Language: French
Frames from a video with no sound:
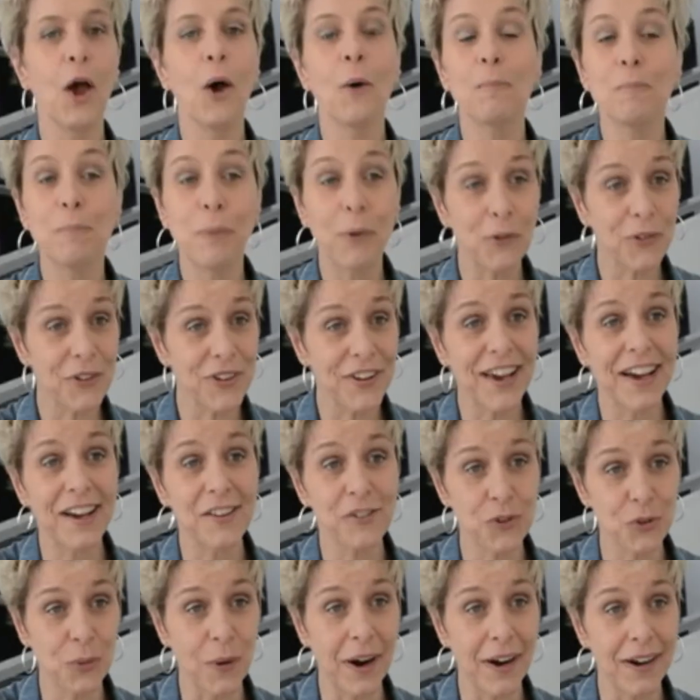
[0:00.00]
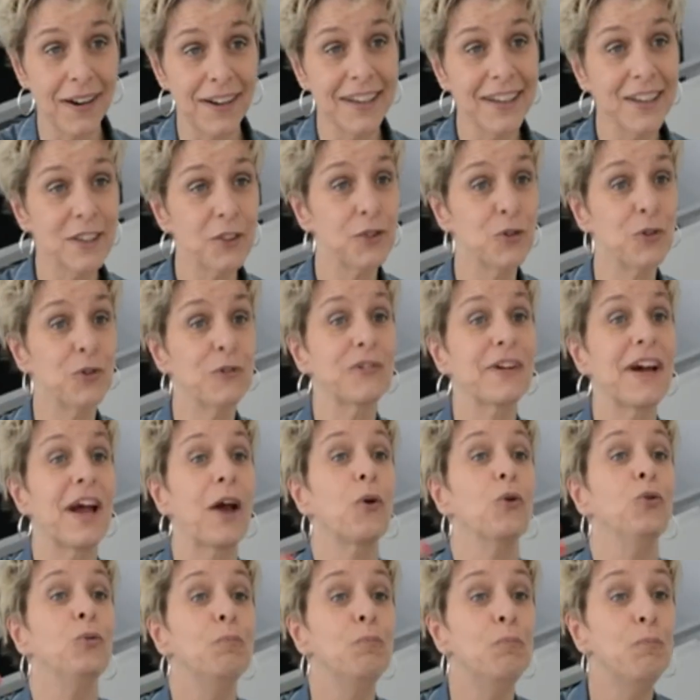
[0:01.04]
Pensez à soi, s'offrir
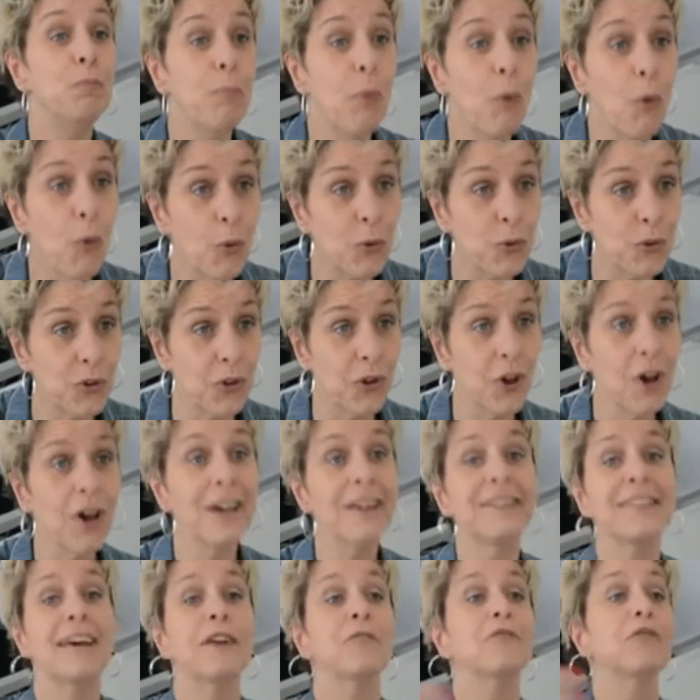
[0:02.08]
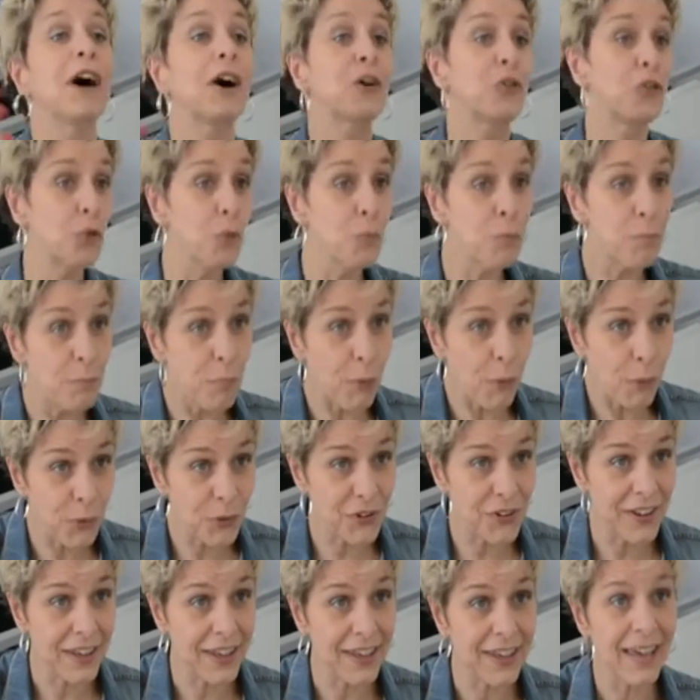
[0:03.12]
une pause, savoir se
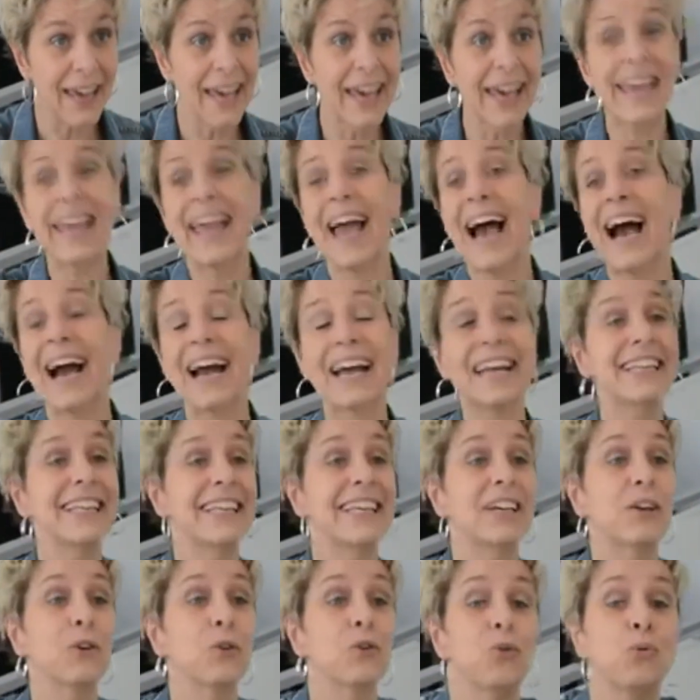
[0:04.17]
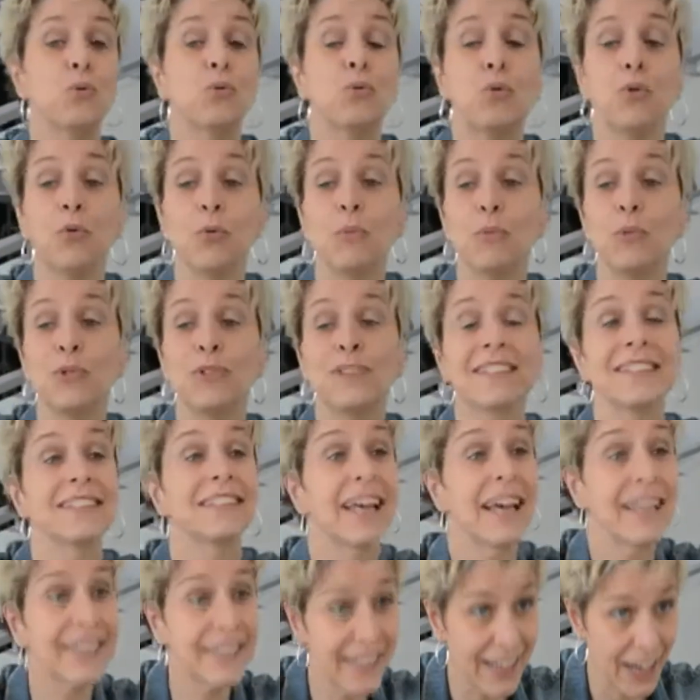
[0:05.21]
poser et arrêter que tout le monde
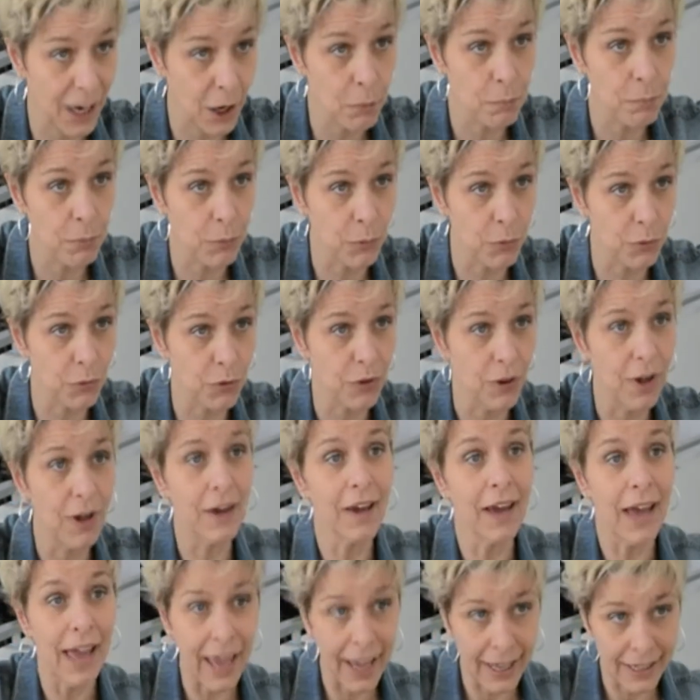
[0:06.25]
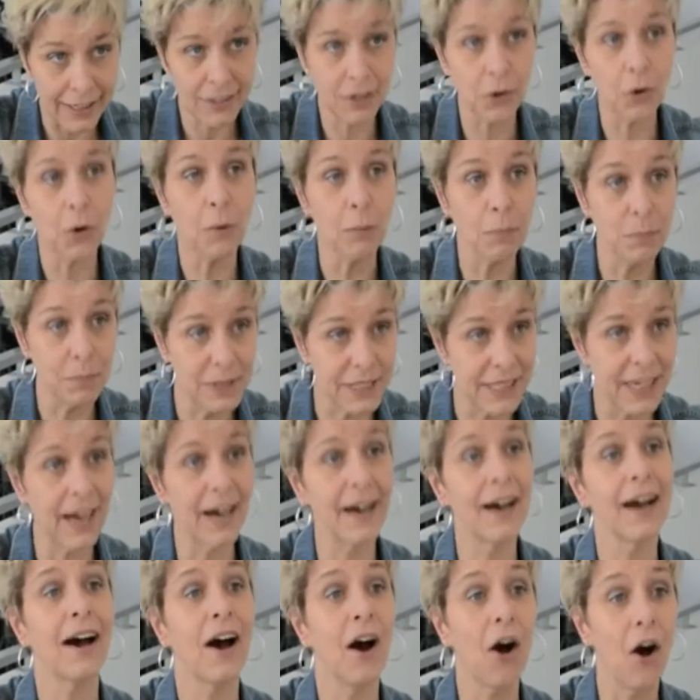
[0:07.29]
s'interpose. Être bien
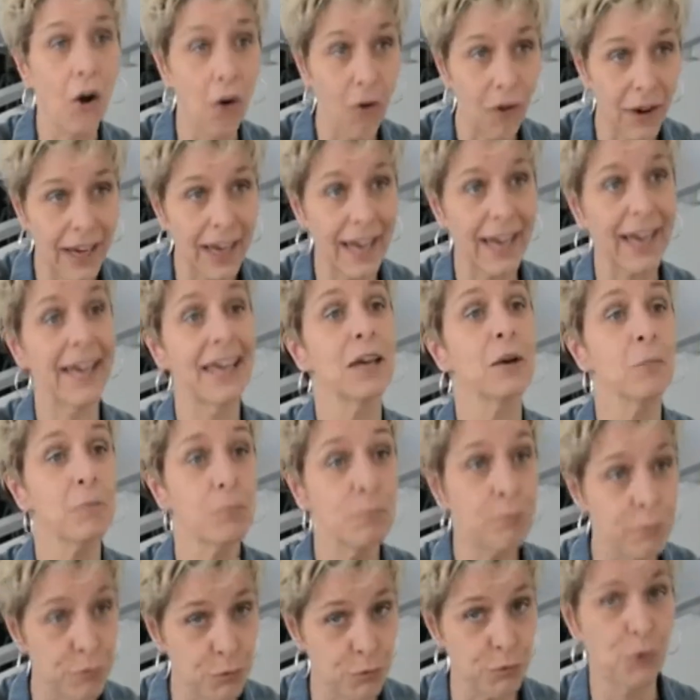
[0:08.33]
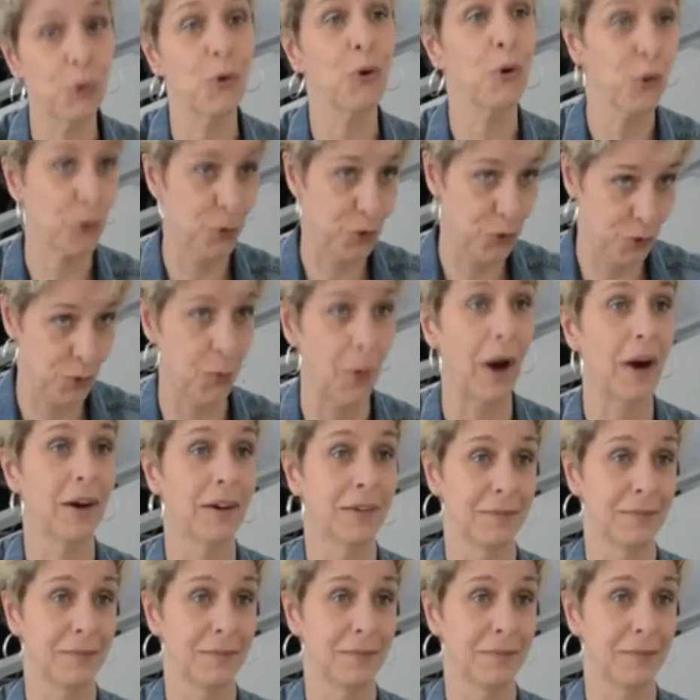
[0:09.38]
ancré pour soi.